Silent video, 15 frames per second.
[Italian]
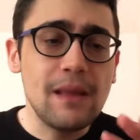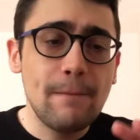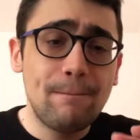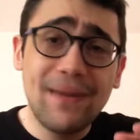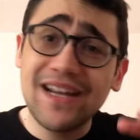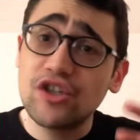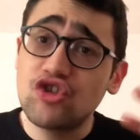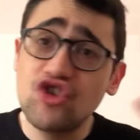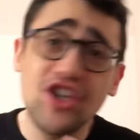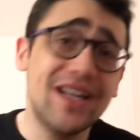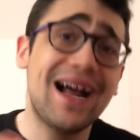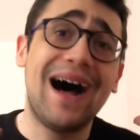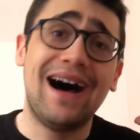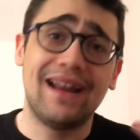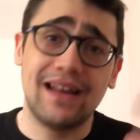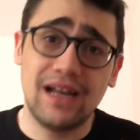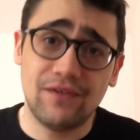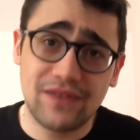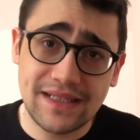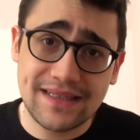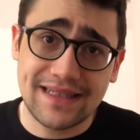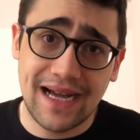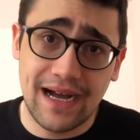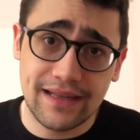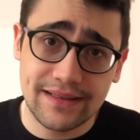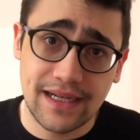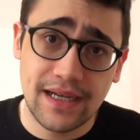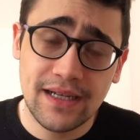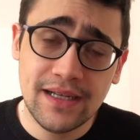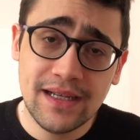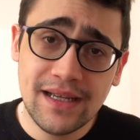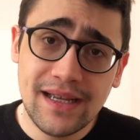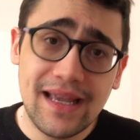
per girare la frittata?